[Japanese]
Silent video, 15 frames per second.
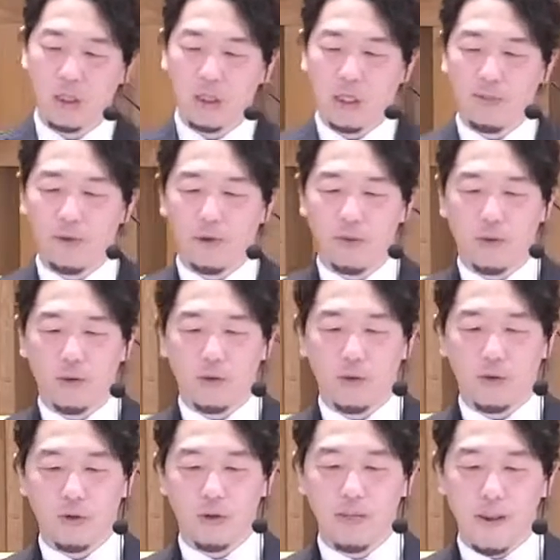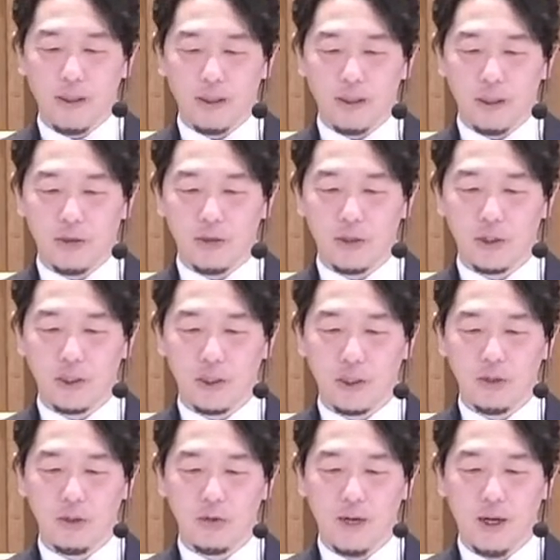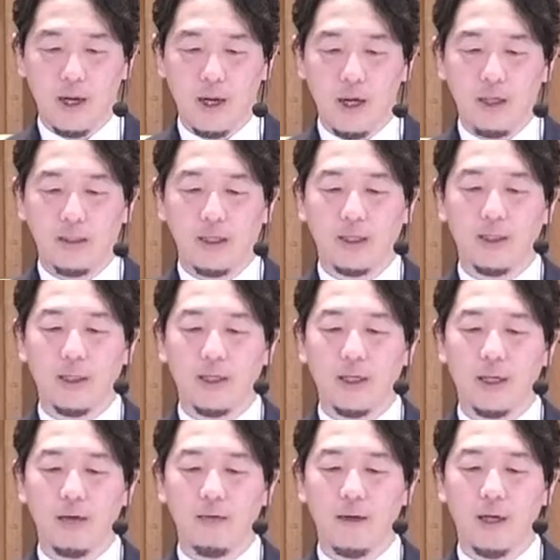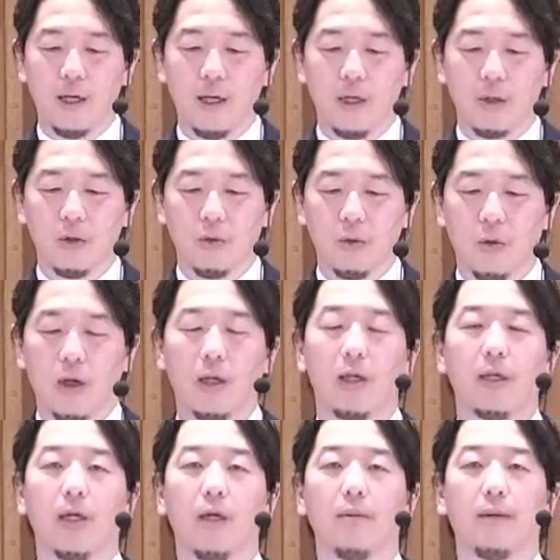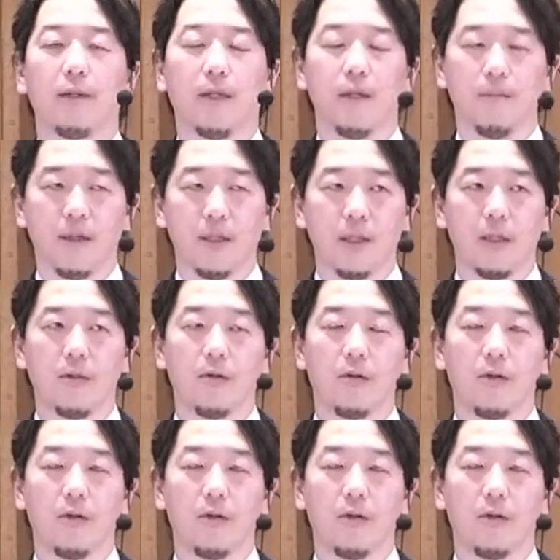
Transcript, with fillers: 神の御心に全く従うには戦いは通らなければなりません